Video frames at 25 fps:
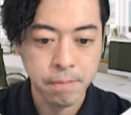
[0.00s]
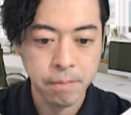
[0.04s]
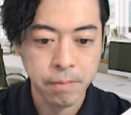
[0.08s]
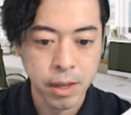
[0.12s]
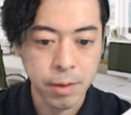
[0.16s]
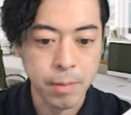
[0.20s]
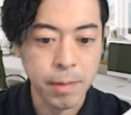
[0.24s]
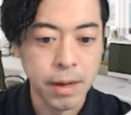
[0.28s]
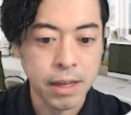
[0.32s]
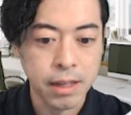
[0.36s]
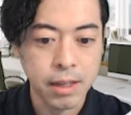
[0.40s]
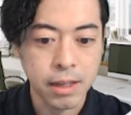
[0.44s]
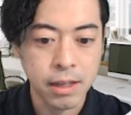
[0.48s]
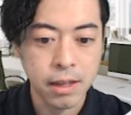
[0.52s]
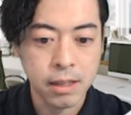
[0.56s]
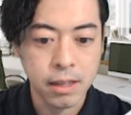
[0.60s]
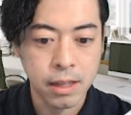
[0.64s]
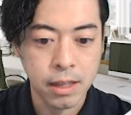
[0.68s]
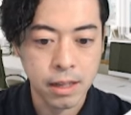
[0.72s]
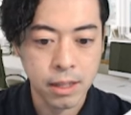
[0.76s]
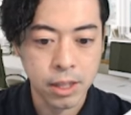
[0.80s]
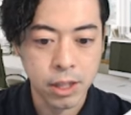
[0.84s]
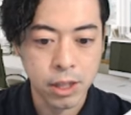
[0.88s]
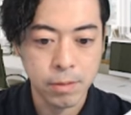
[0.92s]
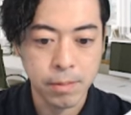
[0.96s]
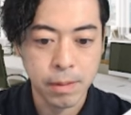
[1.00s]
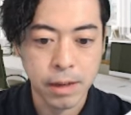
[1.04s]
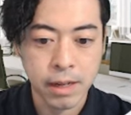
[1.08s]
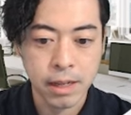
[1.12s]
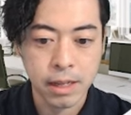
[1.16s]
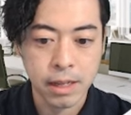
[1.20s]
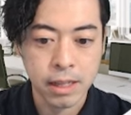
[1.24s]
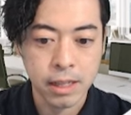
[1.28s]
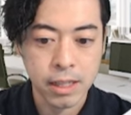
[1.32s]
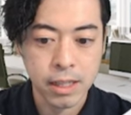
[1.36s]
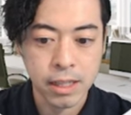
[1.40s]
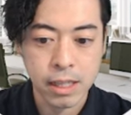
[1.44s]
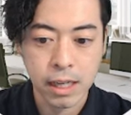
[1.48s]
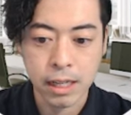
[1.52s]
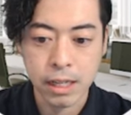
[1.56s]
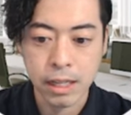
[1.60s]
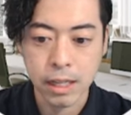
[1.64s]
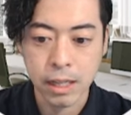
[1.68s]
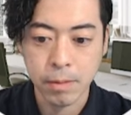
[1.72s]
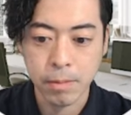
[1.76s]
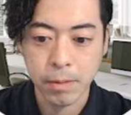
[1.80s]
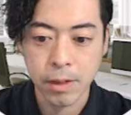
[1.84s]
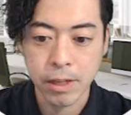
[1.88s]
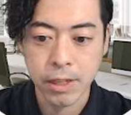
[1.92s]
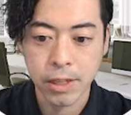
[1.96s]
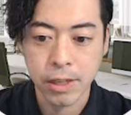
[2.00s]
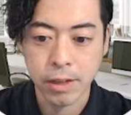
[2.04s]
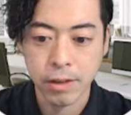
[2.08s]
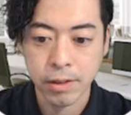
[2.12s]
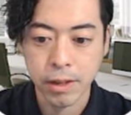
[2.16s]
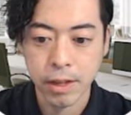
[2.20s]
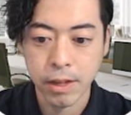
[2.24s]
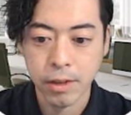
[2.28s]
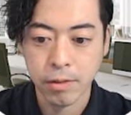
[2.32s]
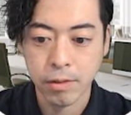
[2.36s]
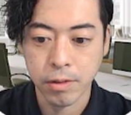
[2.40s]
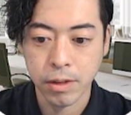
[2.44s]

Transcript: 今、70万円が下に来ましたよね。